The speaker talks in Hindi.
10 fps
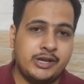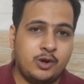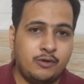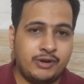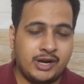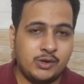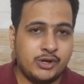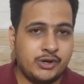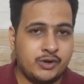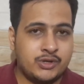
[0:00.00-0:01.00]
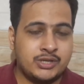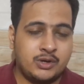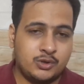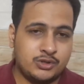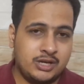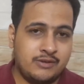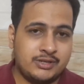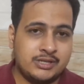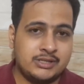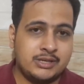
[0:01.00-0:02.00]
वहीं आप देखोगे कि ओवरऑल क्या
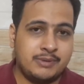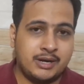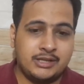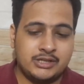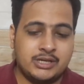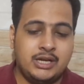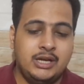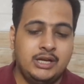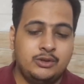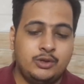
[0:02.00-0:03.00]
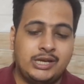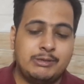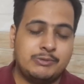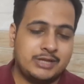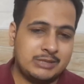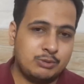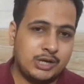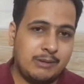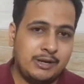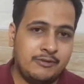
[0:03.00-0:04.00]
रिकॉर्ड्स है ऑस्ट्रेलिया वर्सेज बांग्लादेश का
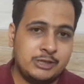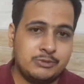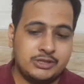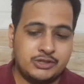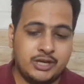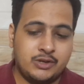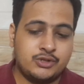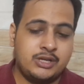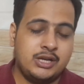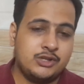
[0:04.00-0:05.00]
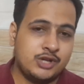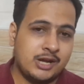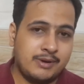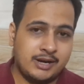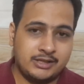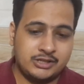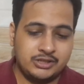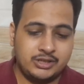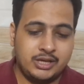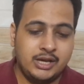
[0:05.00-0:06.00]
तो इनके बीच में दस मुकाबले हुए जिसमें से छः
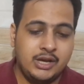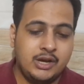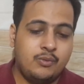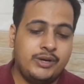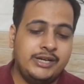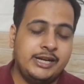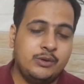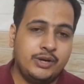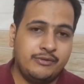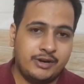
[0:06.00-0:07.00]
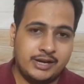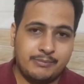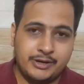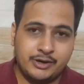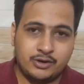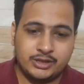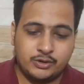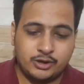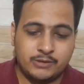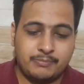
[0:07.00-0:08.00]
ऑस्ट्रेलिया चार बांग्लादेश जीती है वहीं टी
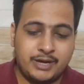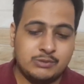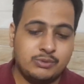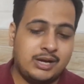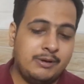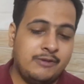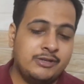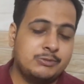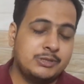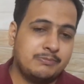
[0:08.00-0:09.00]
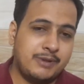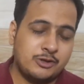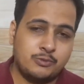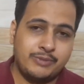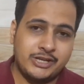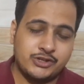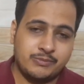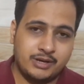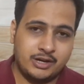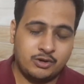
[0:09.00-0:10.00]
वर्ल्ड कप में रिकॉर्ड देखोगे तो पाँच मुकाबले हुए
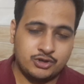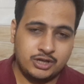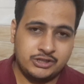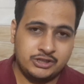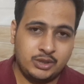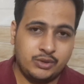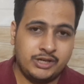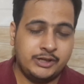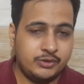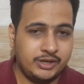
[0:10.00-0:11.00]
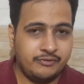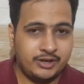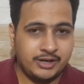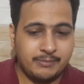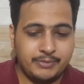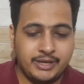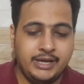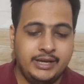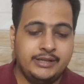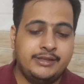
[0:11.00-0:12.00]
जिसमें से पाँचों मैच ऑस्ट्रेलिया जीती हुई है टी
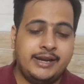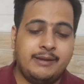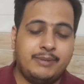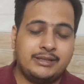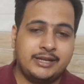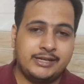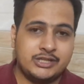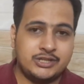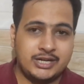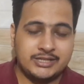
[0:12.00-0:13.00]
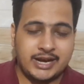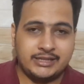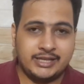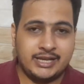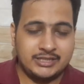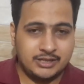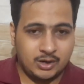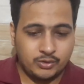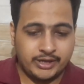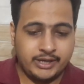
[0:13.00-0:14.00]
ट्वेंटी वर्ल्ड कप में देन आप बात करेंगे
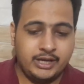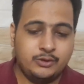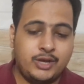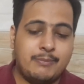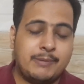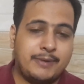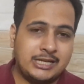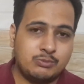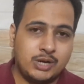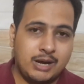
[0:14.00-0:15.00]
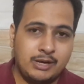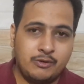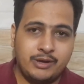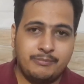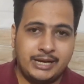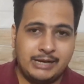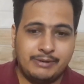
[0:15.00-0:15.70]
स्टेट्स क्या कहते हैं इस ग्राउंड के तो यहाँ पर पाँच